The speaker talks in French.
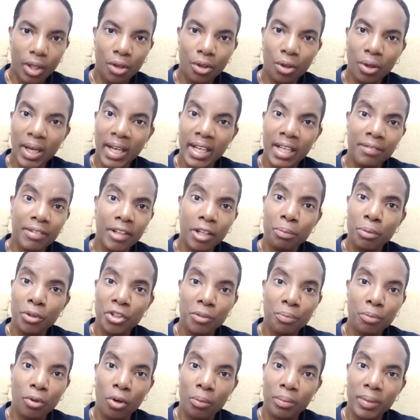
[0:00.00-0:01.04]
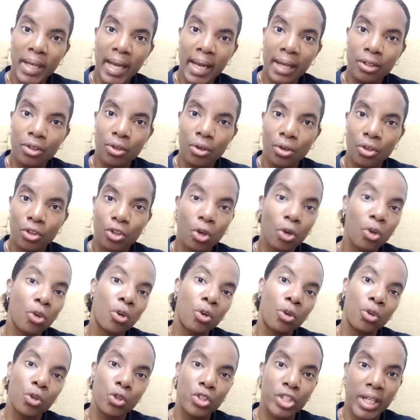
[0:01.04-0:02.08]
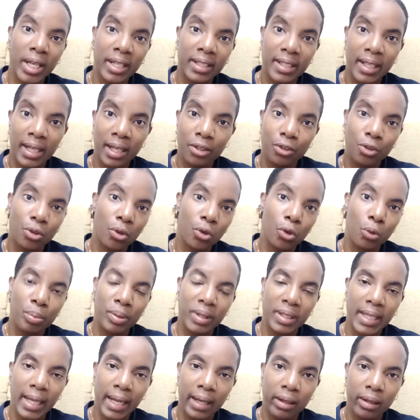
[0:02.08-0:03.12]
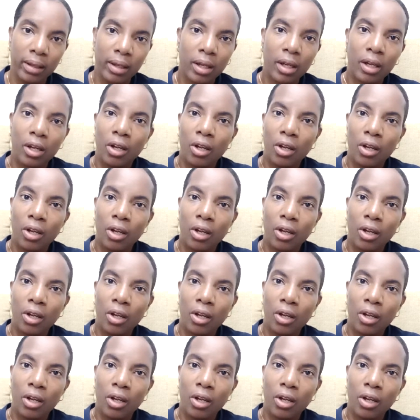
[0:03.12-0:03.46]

Donc aller faire une petite promenade dans le jardin de l'hôpital